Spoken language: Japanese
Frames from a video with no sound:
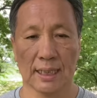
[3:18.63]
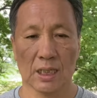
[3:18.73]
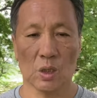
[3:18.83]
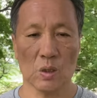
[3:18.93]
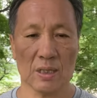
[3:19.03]

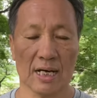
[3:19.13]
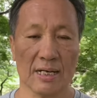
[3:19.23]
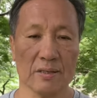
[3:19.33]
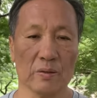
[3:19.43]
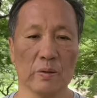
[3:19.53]
今
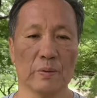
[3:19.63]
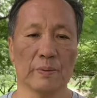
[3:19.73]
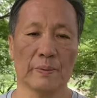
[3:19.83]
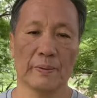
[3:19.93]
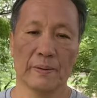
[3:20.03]
回の
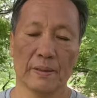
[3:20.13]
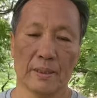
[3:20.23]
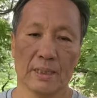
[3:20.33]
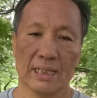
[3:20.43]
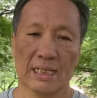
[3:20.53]

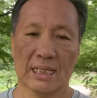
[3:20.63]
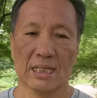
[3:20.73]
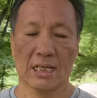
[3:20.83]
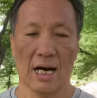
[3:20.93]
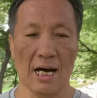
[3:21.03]

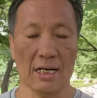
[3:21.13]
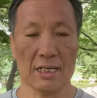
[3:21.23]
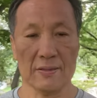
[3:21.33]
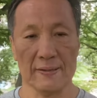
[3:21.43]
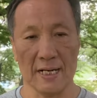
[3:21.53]
発
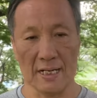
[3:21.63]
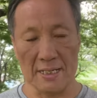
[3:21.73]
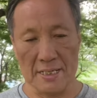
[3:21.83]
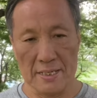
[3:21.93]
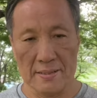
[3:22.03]
見の中
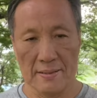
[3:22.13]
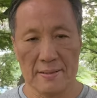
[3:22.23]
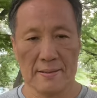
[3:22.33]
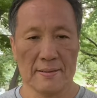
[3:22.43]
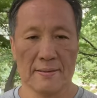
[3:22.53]

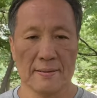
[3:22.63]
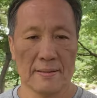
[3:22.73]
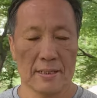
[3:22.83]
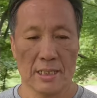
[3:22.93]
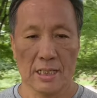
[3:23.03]

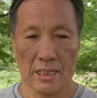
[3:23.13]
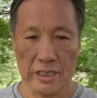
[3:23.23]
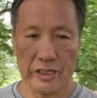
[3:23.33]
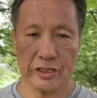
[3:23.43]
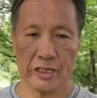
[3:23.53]

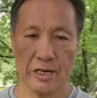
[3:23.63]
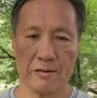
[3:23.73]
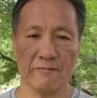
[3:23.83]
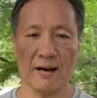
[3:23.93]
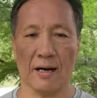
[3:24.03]
に、一
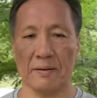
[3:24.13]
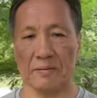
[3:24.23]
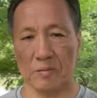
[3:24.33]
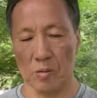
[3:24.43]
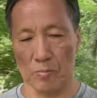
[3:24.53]
円は
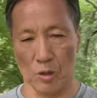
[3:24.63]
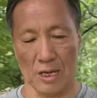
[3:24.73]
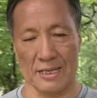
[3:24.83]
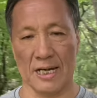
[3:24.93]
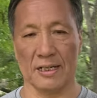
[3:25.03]
も
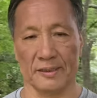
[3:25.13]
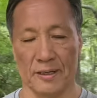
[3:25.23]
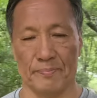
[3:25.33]
らわなかった。